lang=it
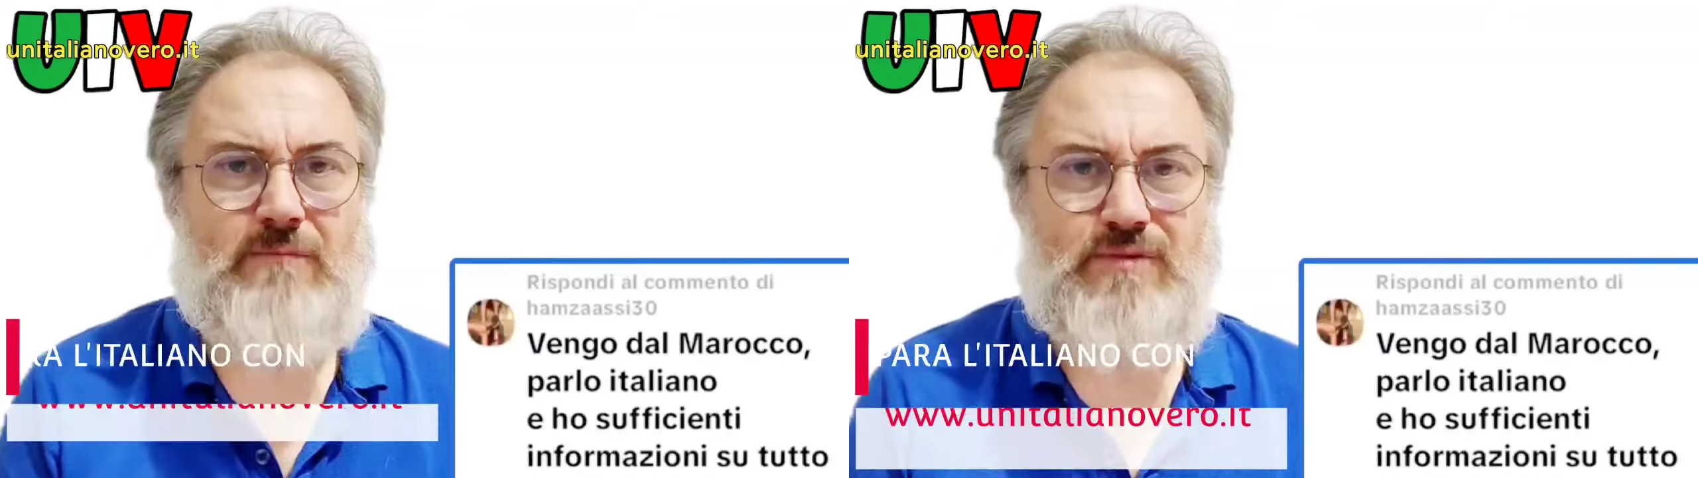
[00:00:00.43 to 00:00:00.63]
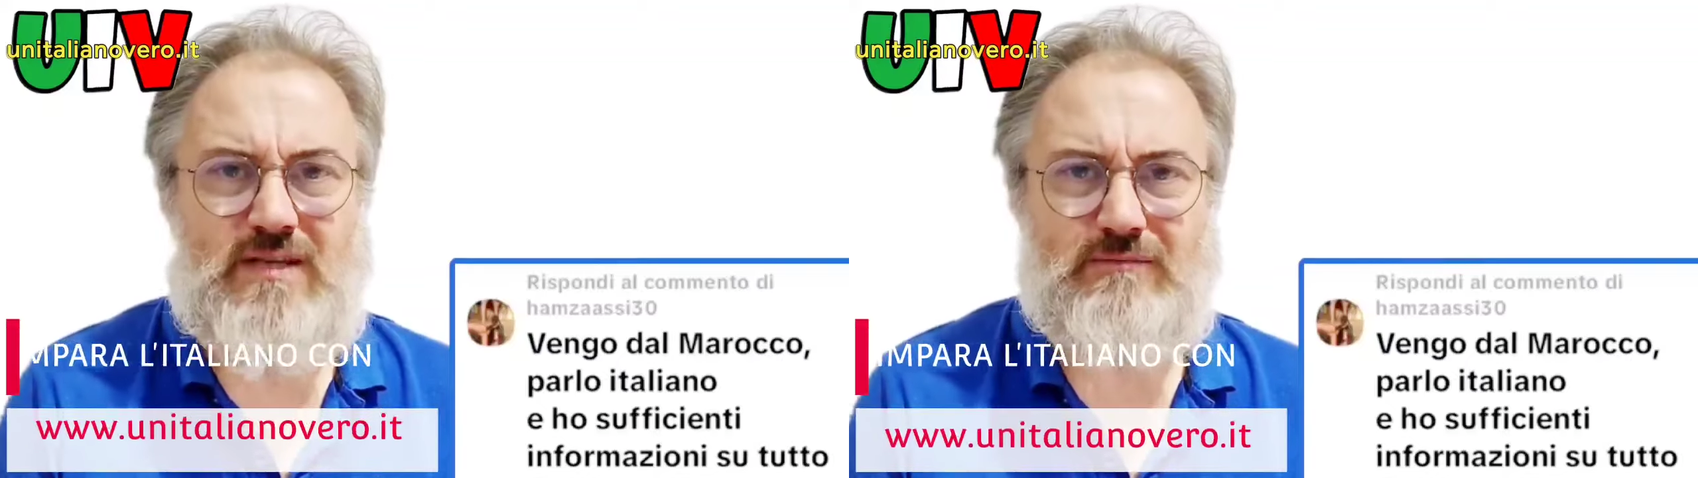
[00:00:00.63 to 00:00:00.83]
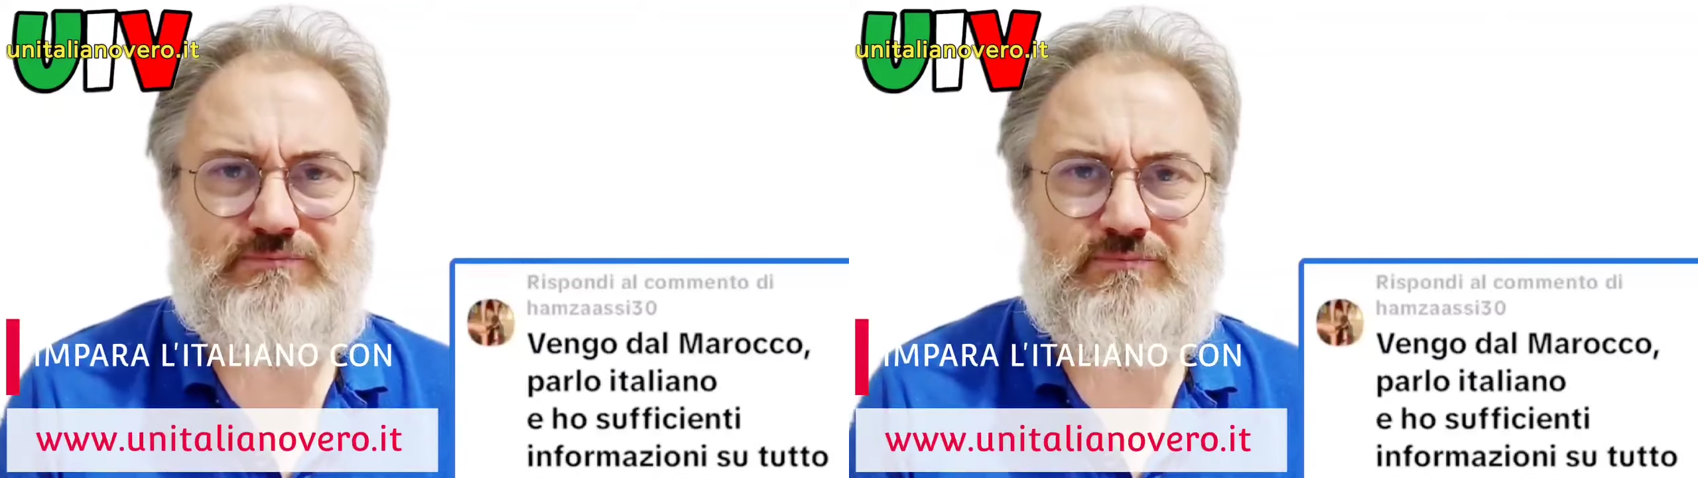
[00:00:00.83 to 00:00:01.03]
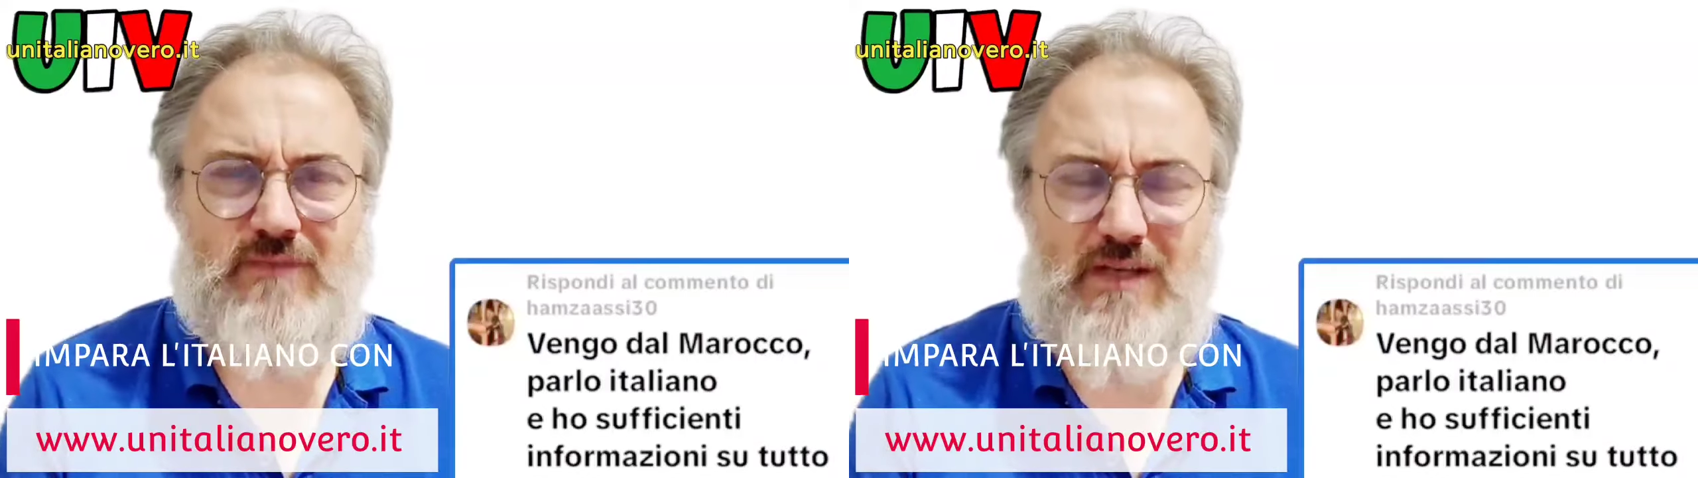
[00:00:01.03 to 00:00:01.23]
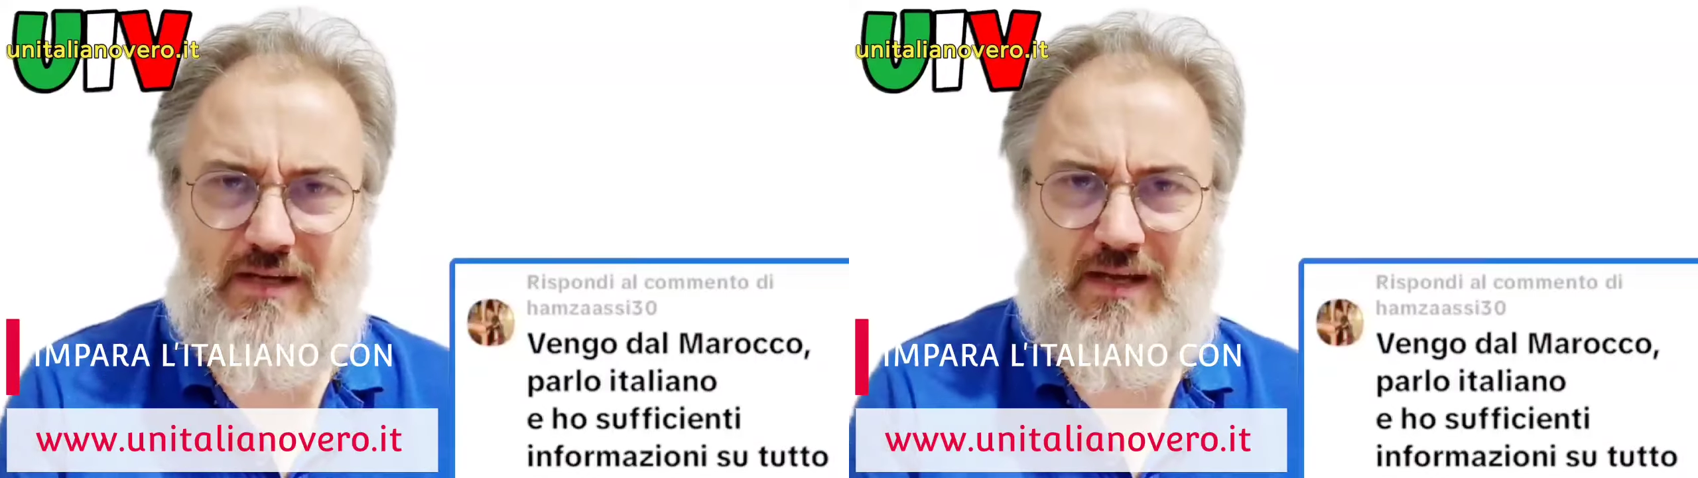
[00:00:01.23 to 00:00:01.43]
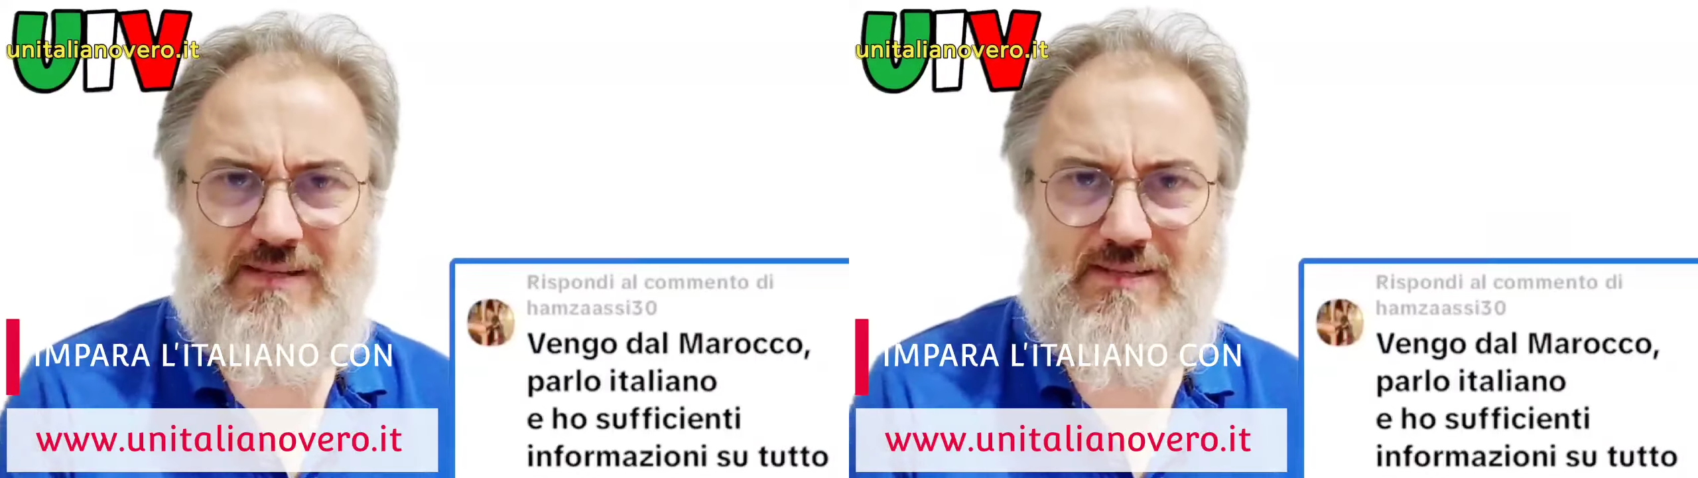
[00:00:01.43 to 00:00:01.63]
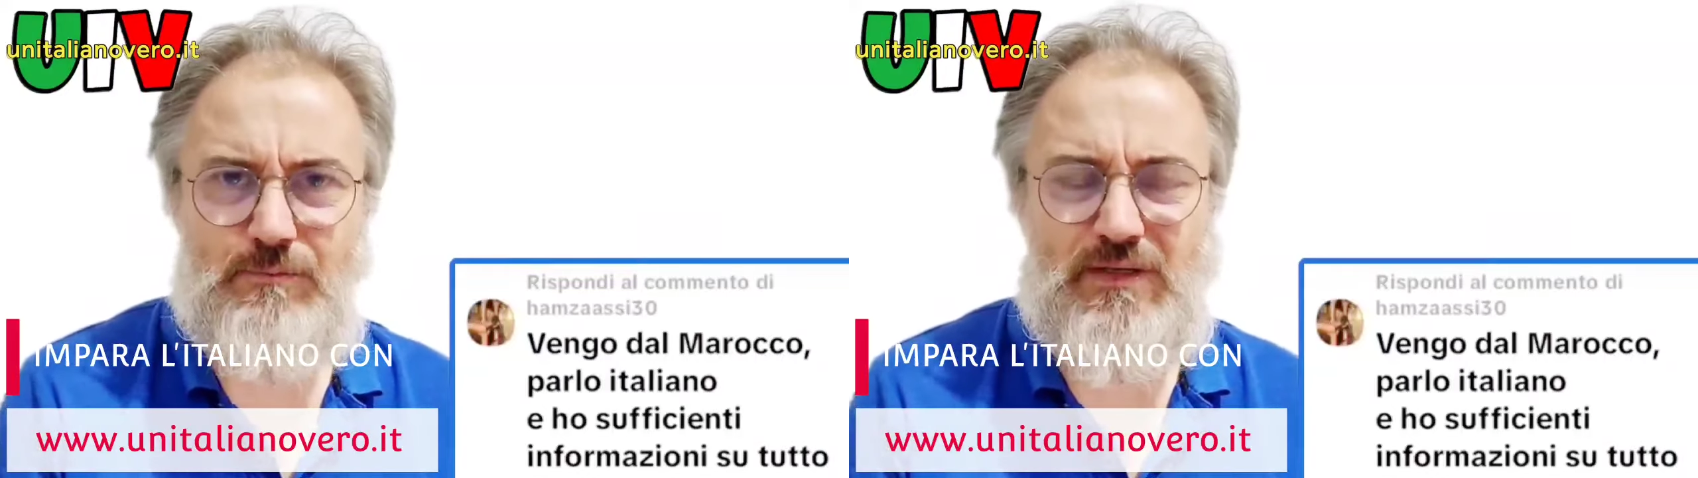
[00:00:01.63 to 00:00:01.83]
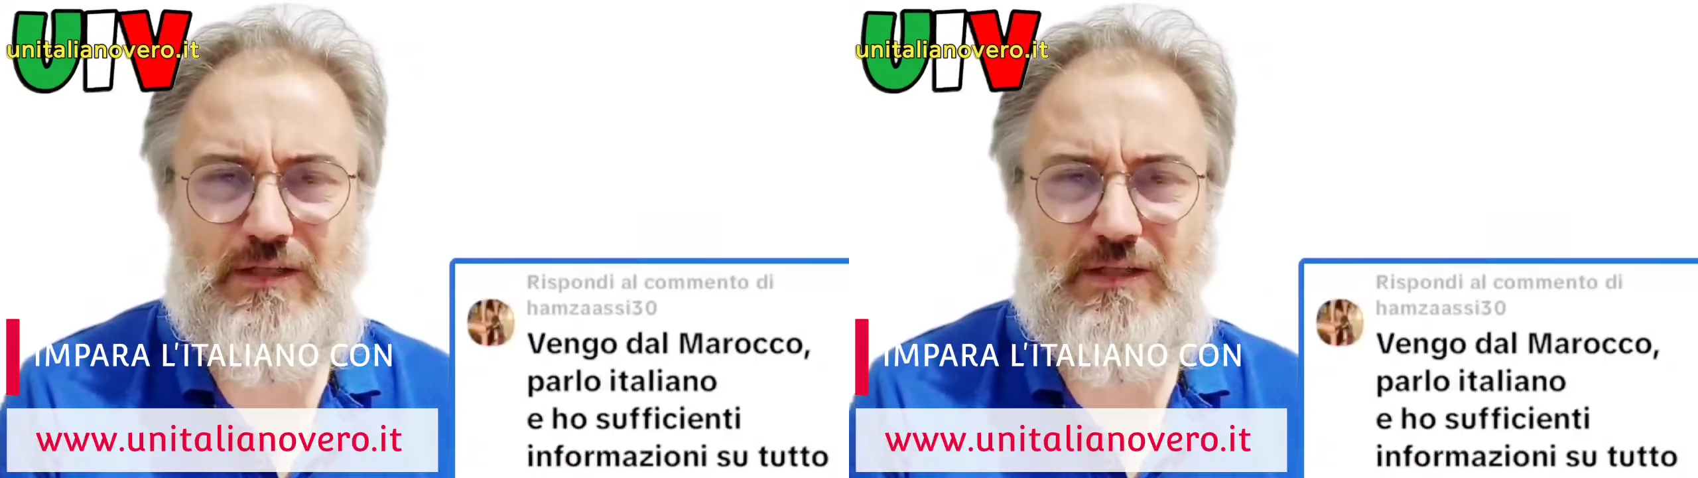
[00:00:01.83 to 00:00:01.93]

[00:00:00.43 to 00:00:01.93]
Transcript: Hamza, grazie